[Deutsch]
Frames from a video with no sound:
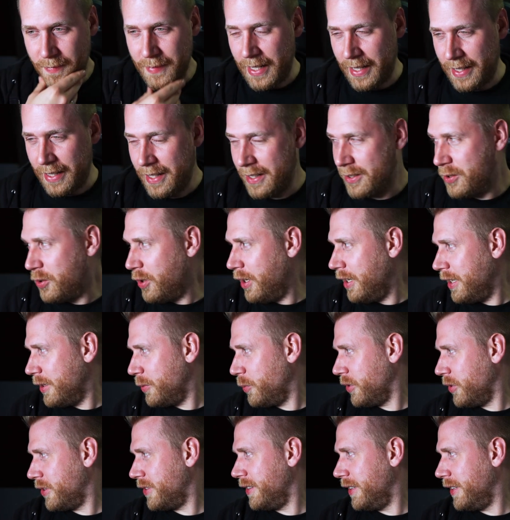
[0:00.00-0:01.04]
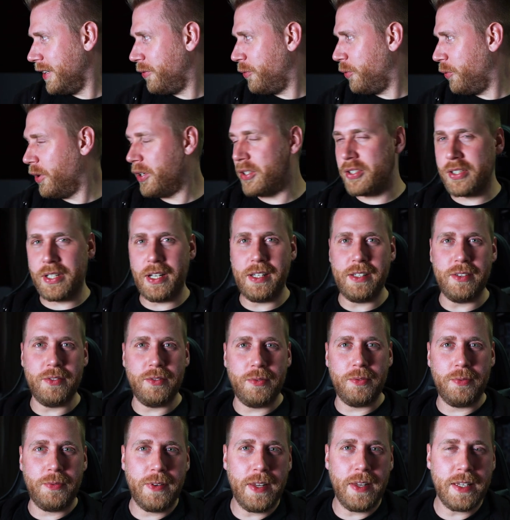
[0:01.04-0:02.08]
ja, natürlich musst du dich vorstellen.
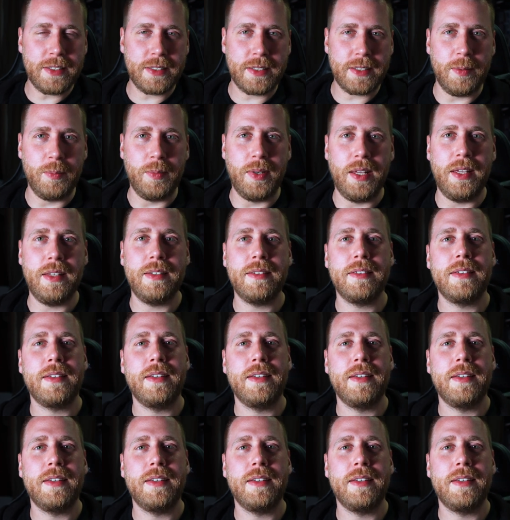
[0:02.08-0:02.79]
Du fliegst demnächst.